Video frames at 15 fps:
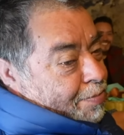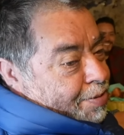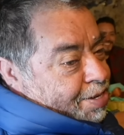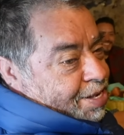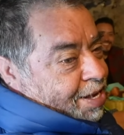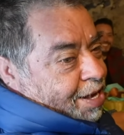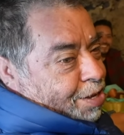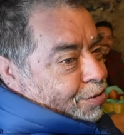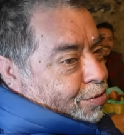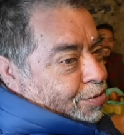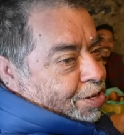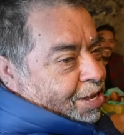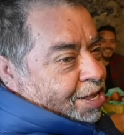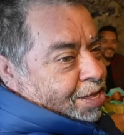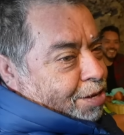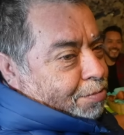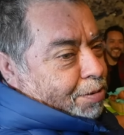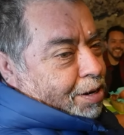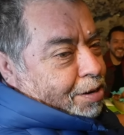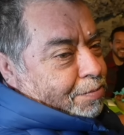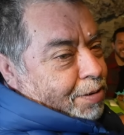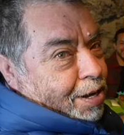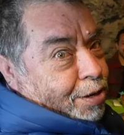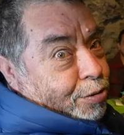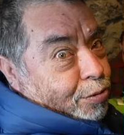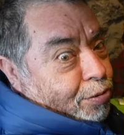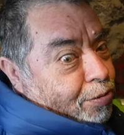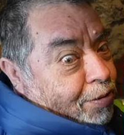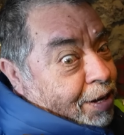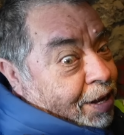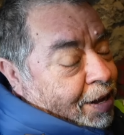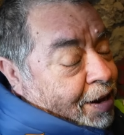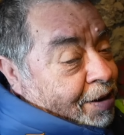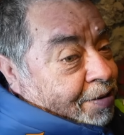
festejado con tanta barbacoa.